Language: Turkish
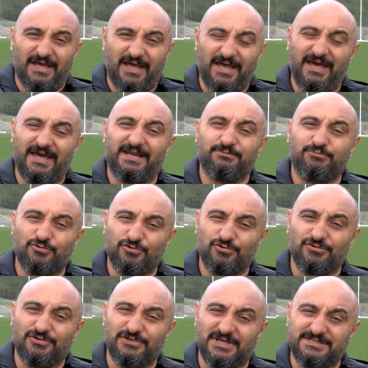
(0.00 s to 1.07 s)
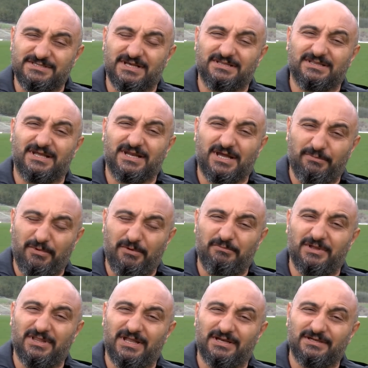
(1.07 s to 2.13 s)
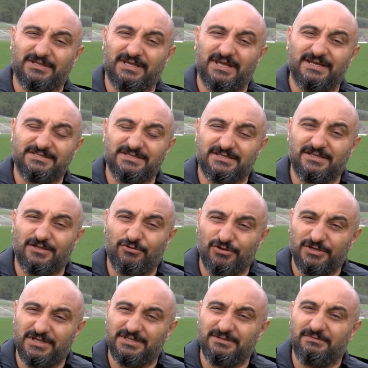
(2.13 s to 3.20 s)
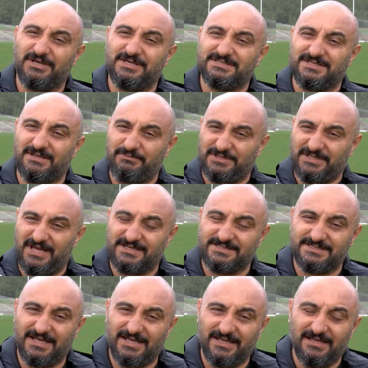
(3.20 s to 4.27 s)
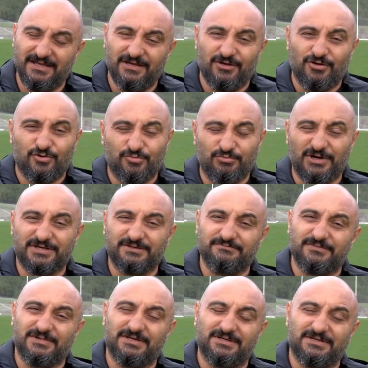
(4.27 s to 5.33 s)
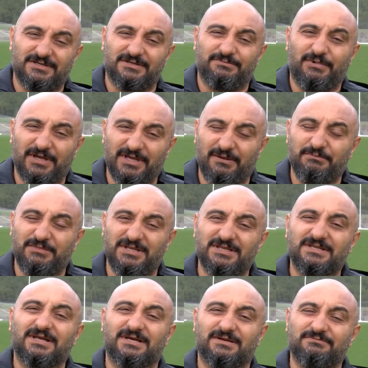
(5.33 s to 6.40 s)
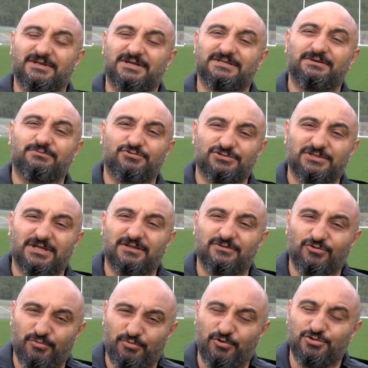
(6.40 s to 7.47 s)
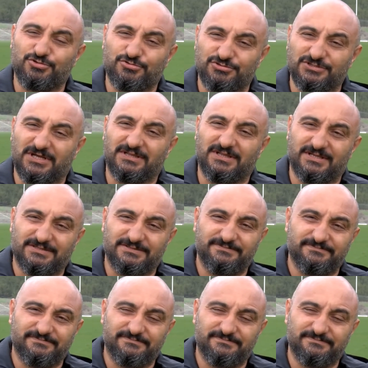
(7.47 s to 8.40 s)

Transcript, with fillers: Eğer bu yasaklar, kapanmalar gerçekten 17 Mayıs'ta biterse Umarım e, bayan milli takımlarında burada top koşturacaklar.